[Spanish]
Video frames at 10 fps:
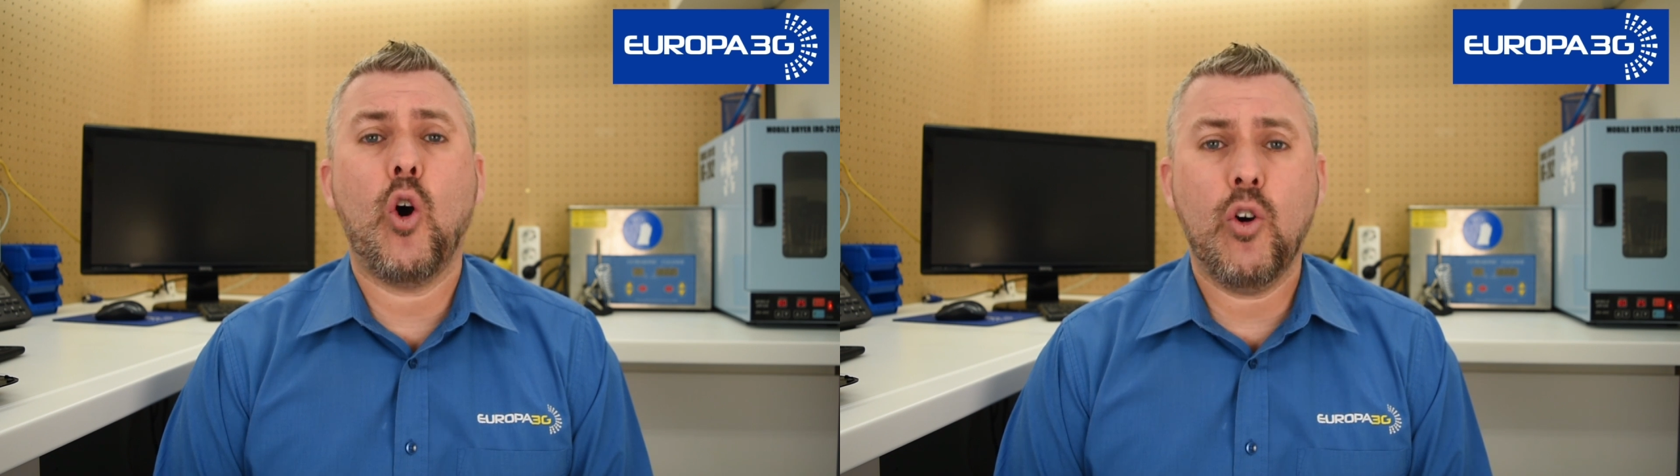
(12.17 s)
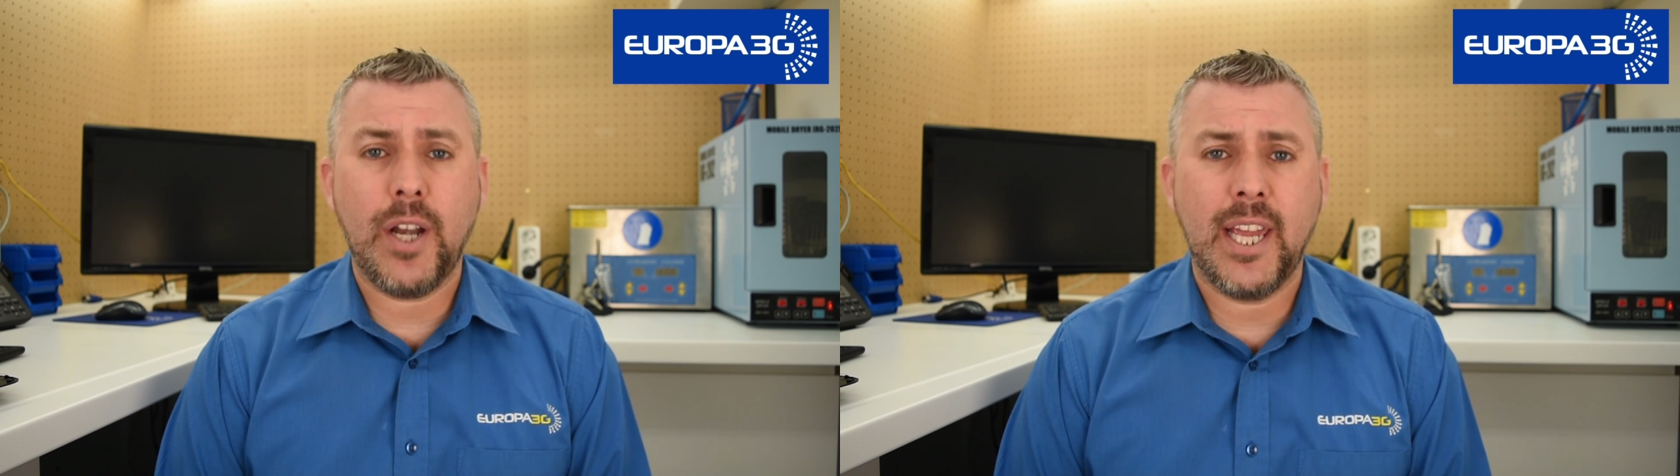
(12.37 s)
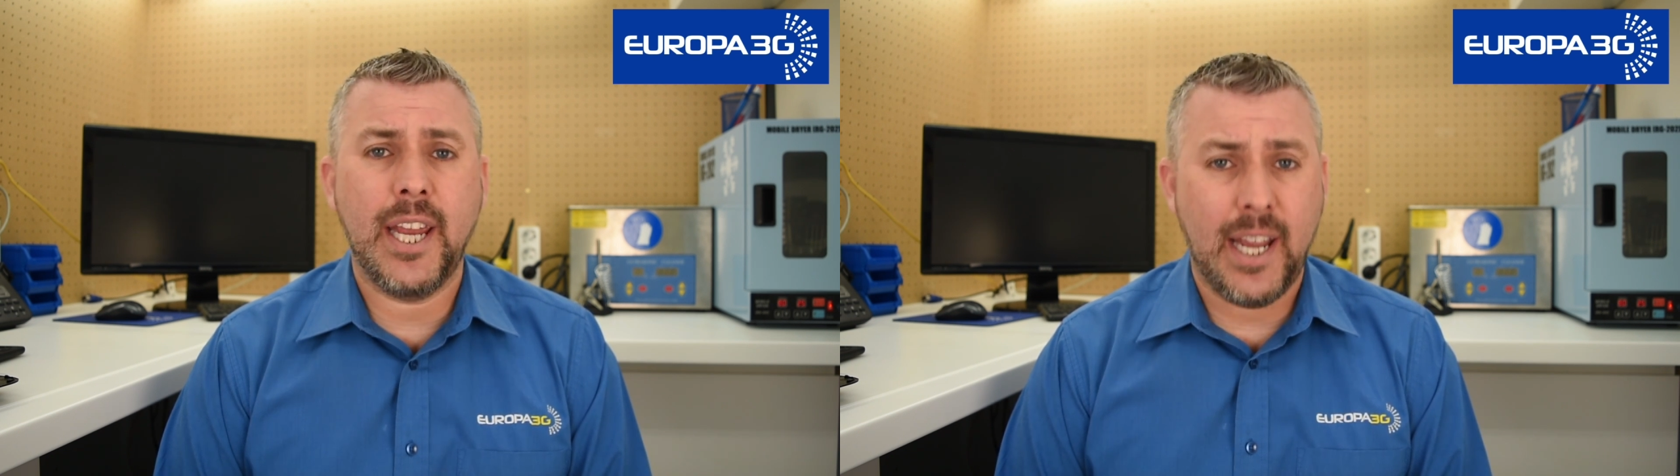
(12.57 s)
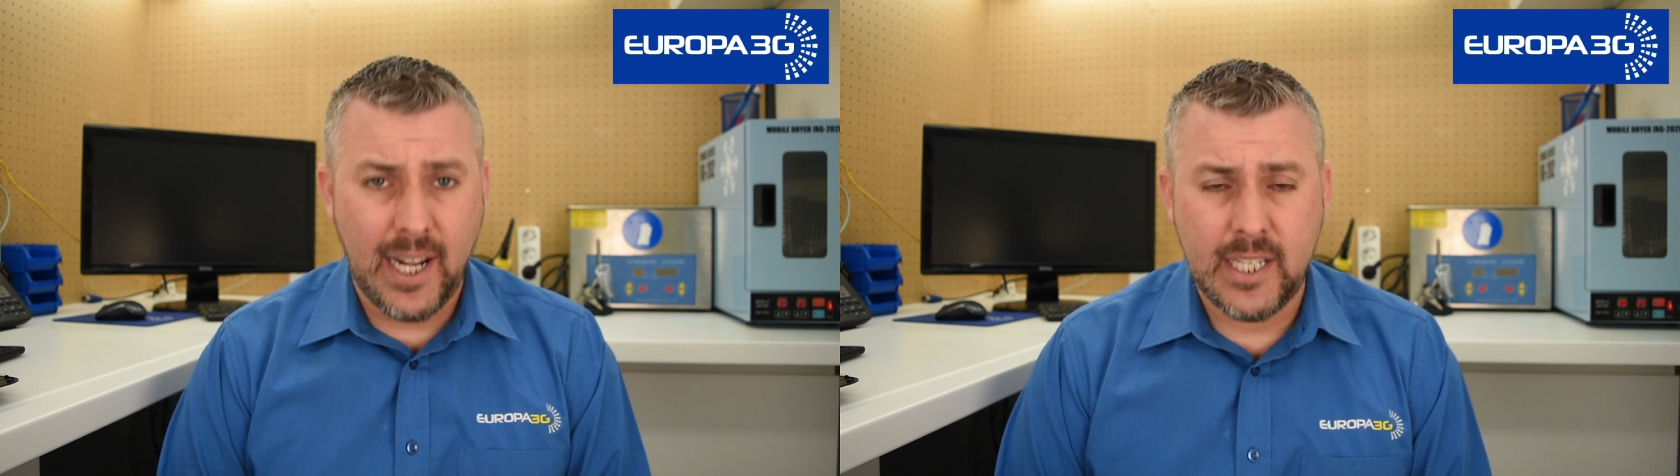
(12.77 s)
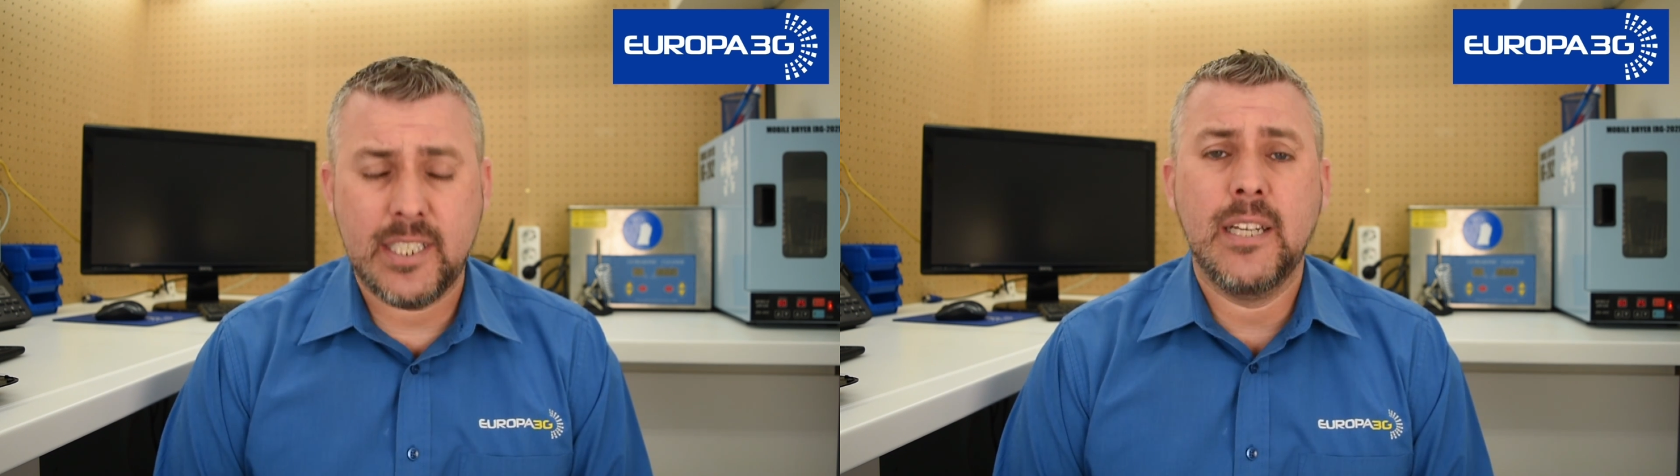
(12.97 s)

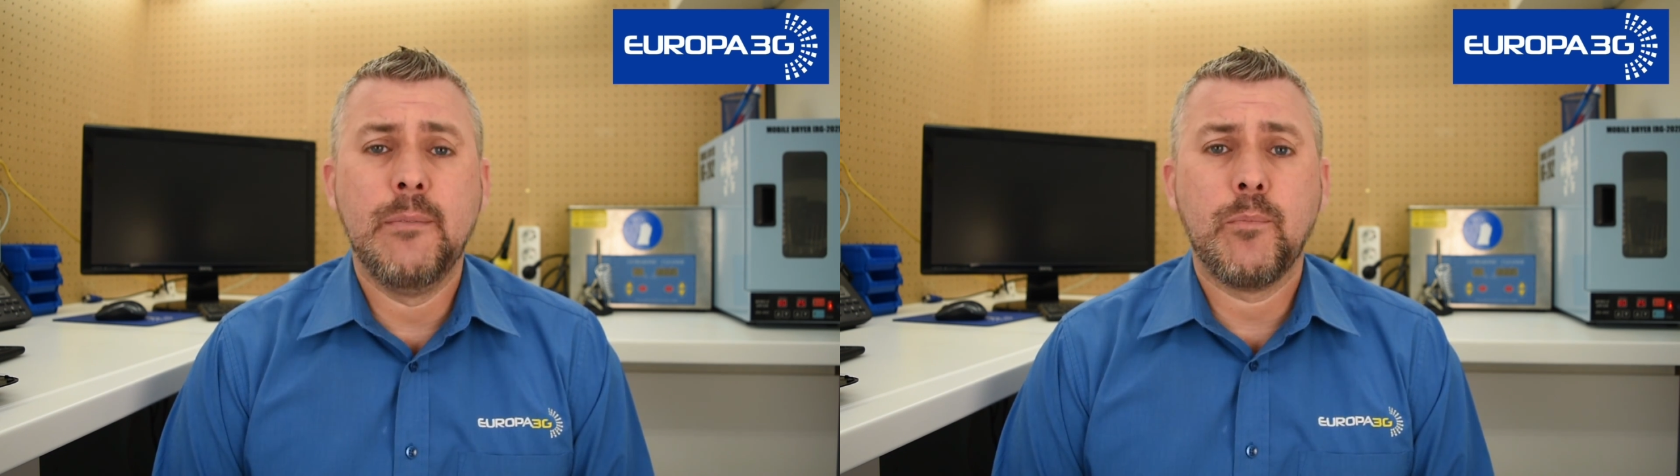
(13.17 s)
originales.